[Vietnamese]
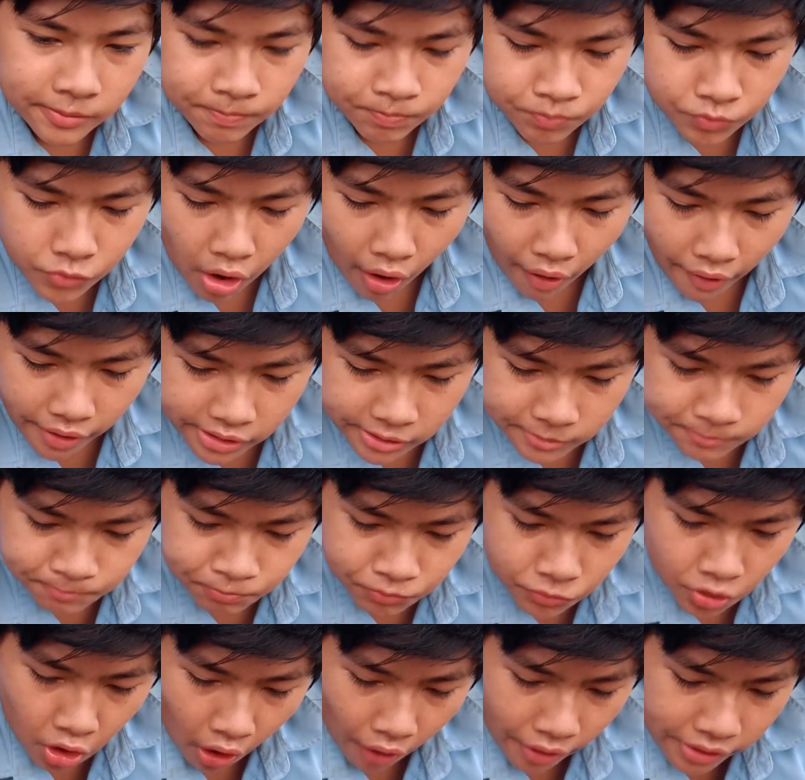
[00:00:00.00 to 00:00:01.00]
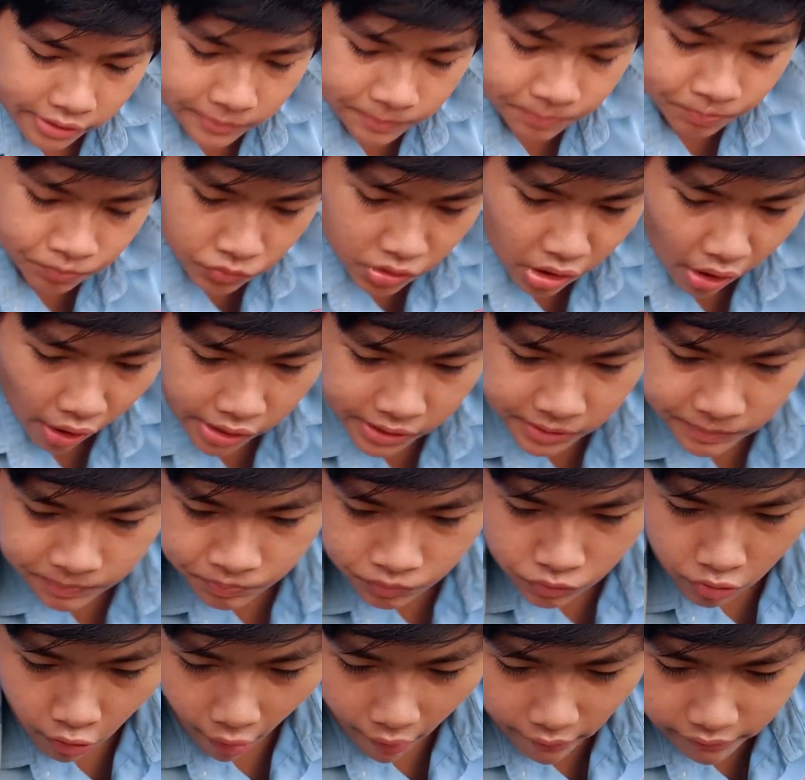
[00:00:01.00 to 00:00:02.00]
ừ, ừ.
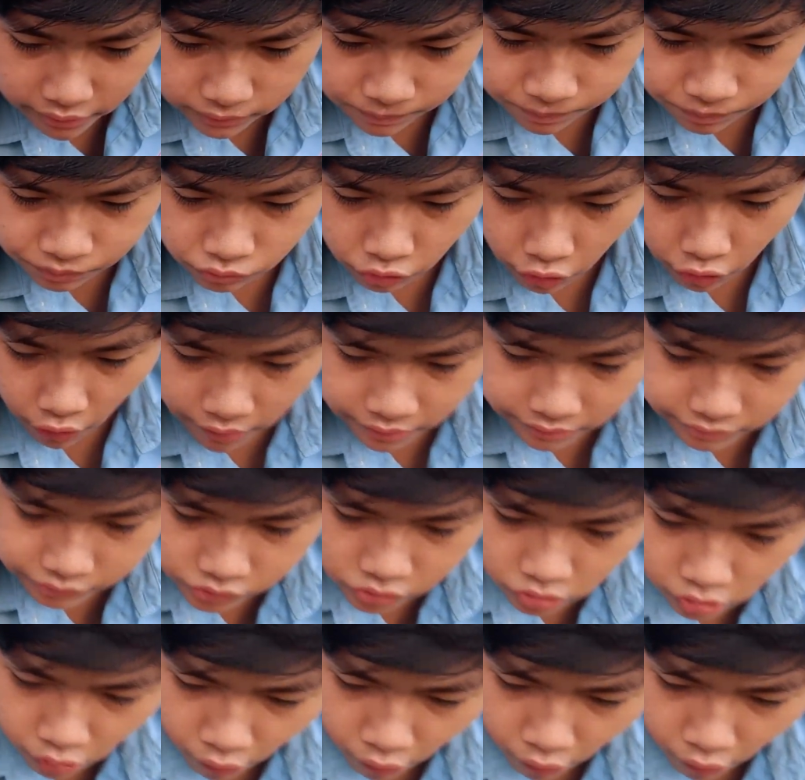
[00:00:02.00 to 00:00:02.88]
Ừ. ừ.